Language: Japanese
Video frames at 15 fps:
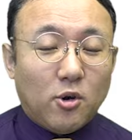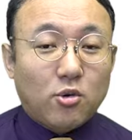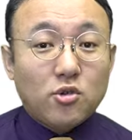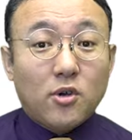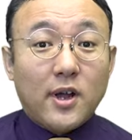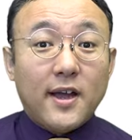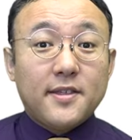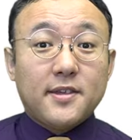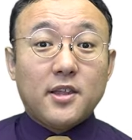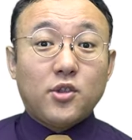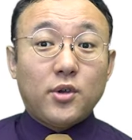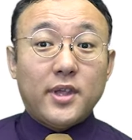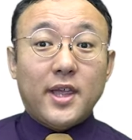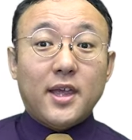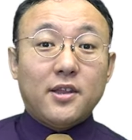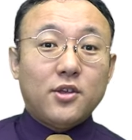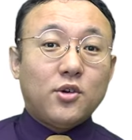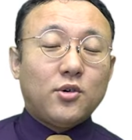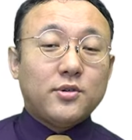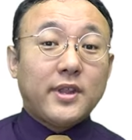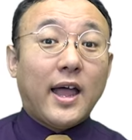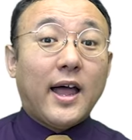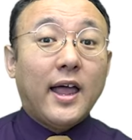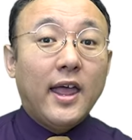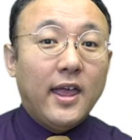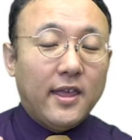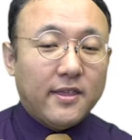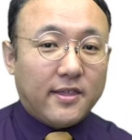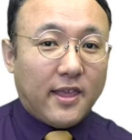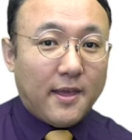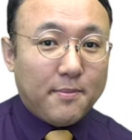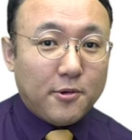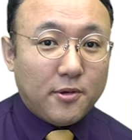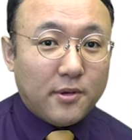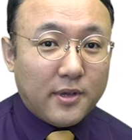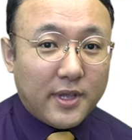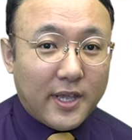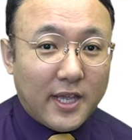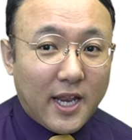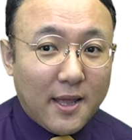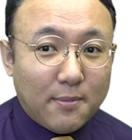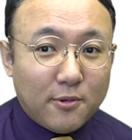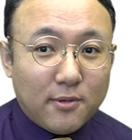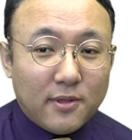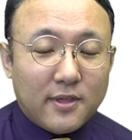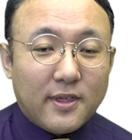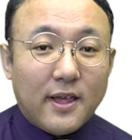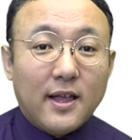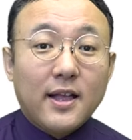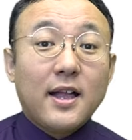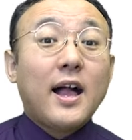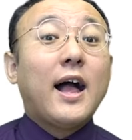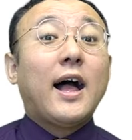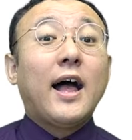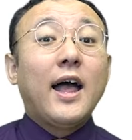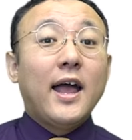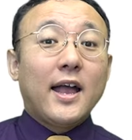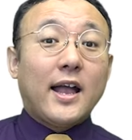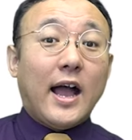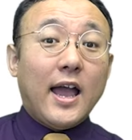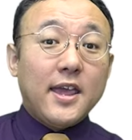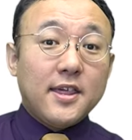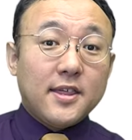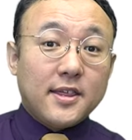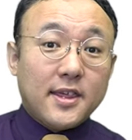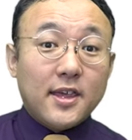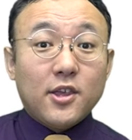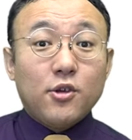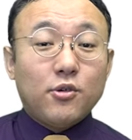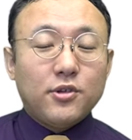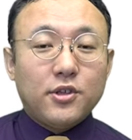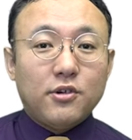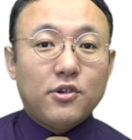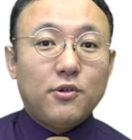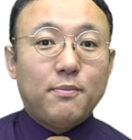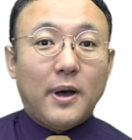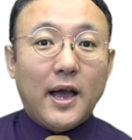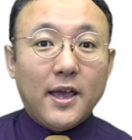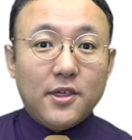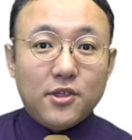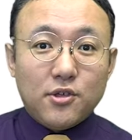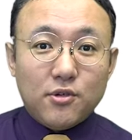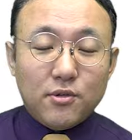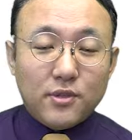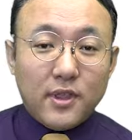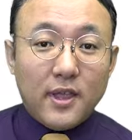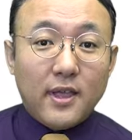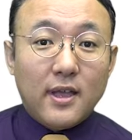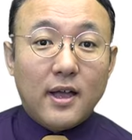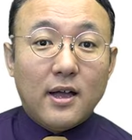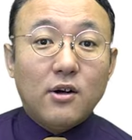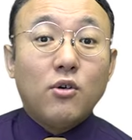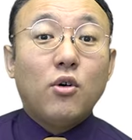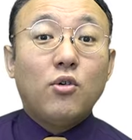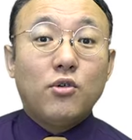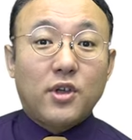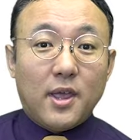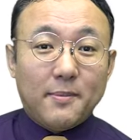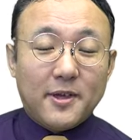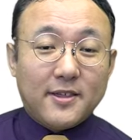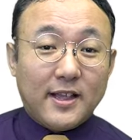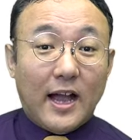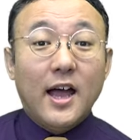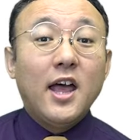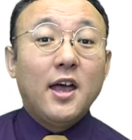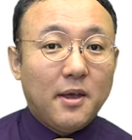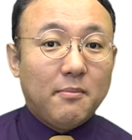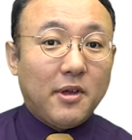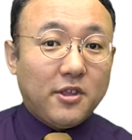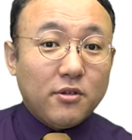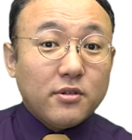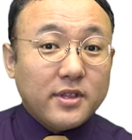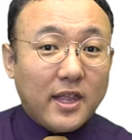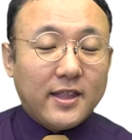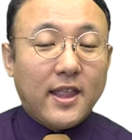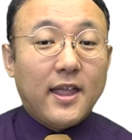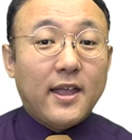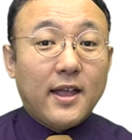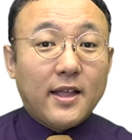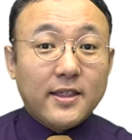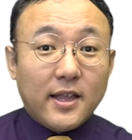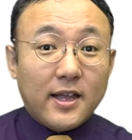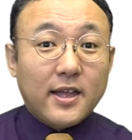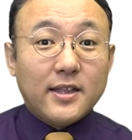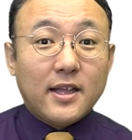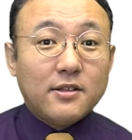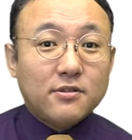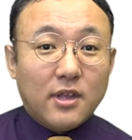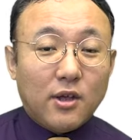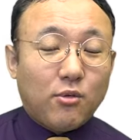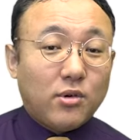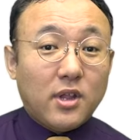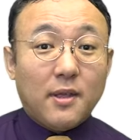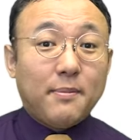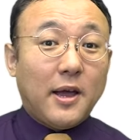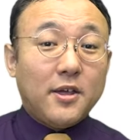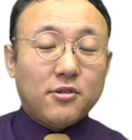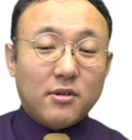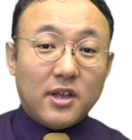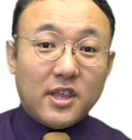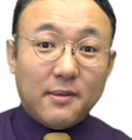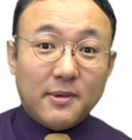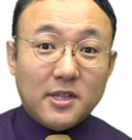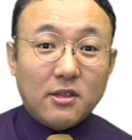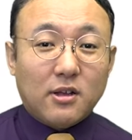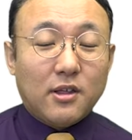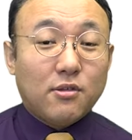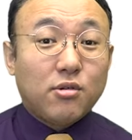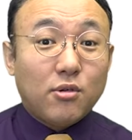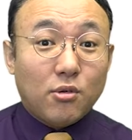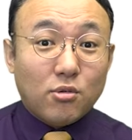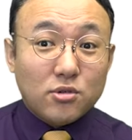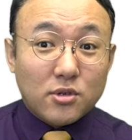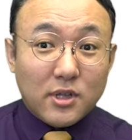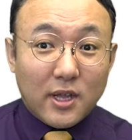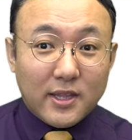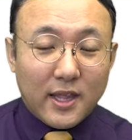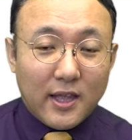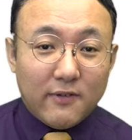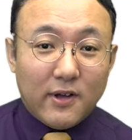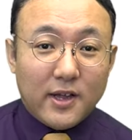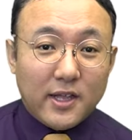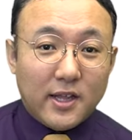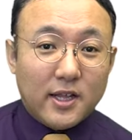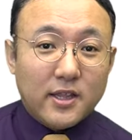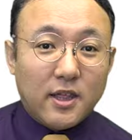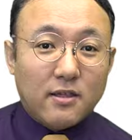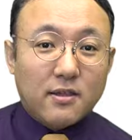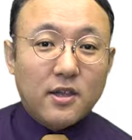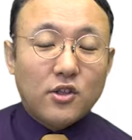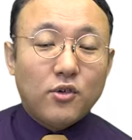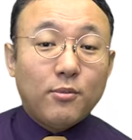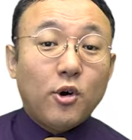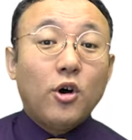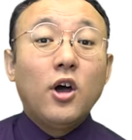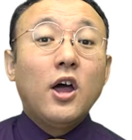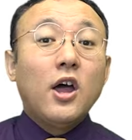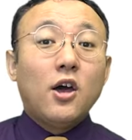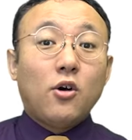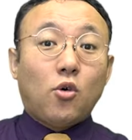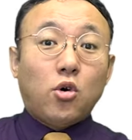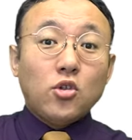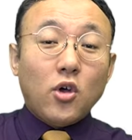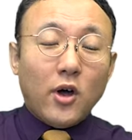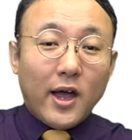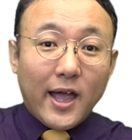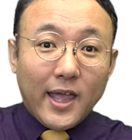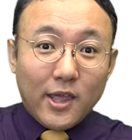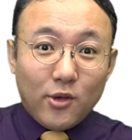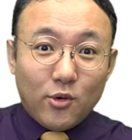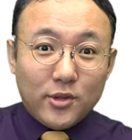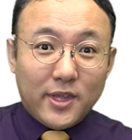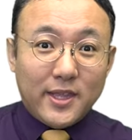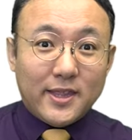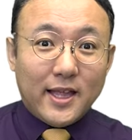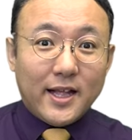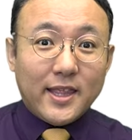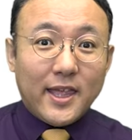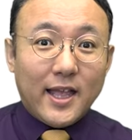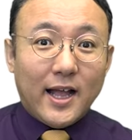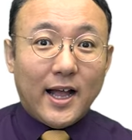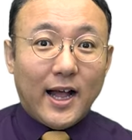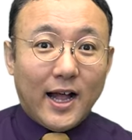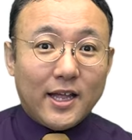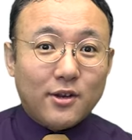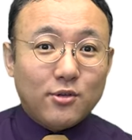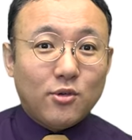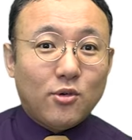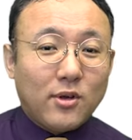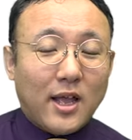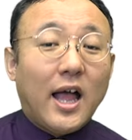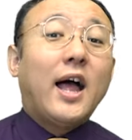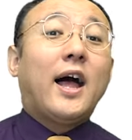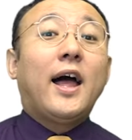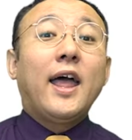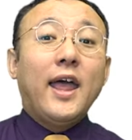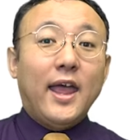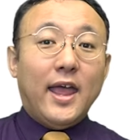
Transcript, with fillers: この会社と言えるようなセブンイレブンさんが外資企業による買収提案を受けました。まあ、湯って提案だけなのでこれで買収が決まったとかそういうことではないわけなんですけれども、この背後に何があるのか、